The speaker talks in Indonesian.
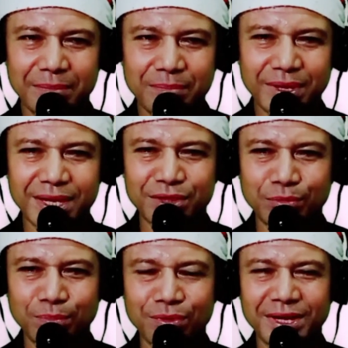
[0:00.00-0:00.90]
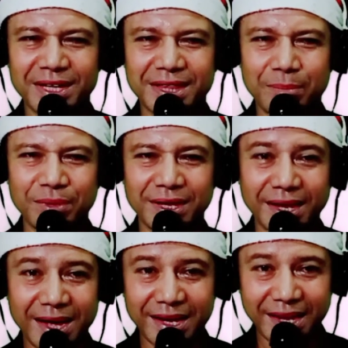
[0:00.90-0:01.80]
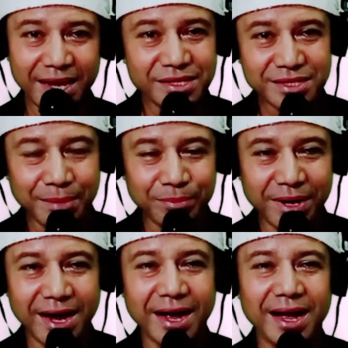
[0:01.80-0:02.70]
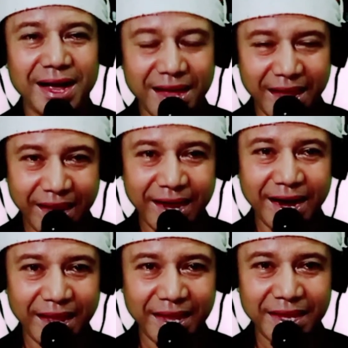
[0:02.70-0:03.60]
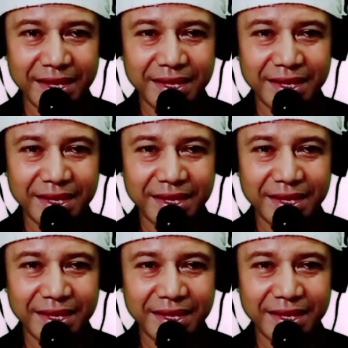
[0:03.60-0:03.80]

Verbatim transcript: Begitupun kita mendengarkan sabda Allah.